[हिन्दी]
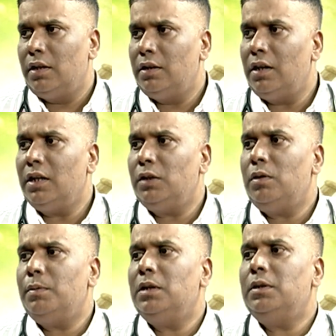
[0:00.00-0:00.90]
दंडक
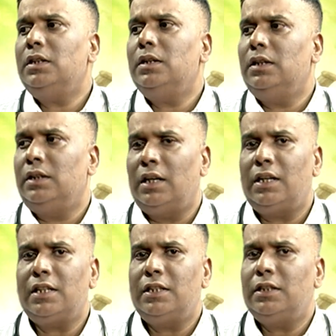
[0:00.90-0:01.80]
ज्वर मतलब जैसे
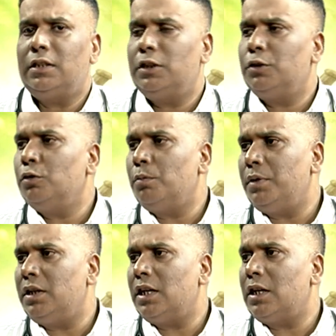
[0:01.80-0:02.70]
डंटा से जैसे किसी को
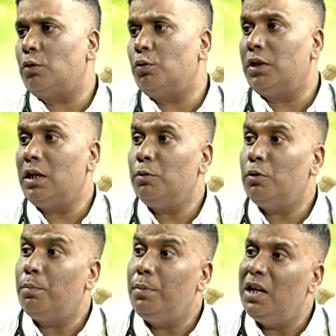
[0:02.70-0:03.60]
पीटा जाए तो देह में
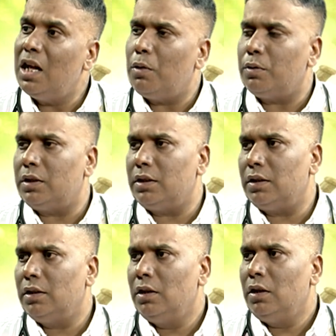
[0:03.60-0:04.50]
जो पीड़ा होती है
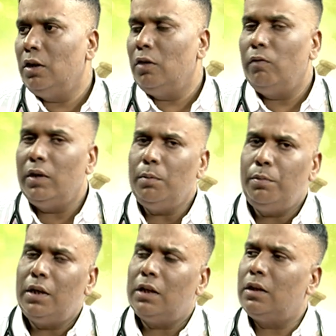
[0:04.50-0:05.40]
वही
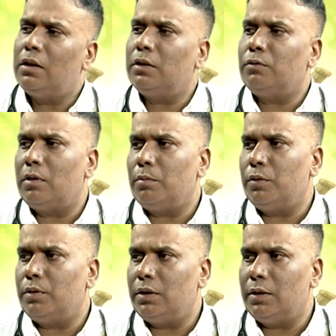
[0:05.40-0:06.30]
पीड़ा दंडक ज्वर में
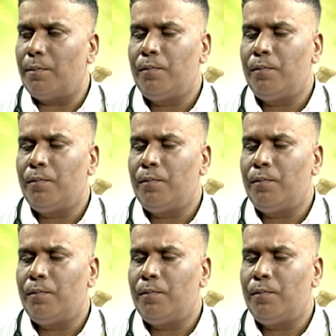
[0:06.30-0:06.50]
होती है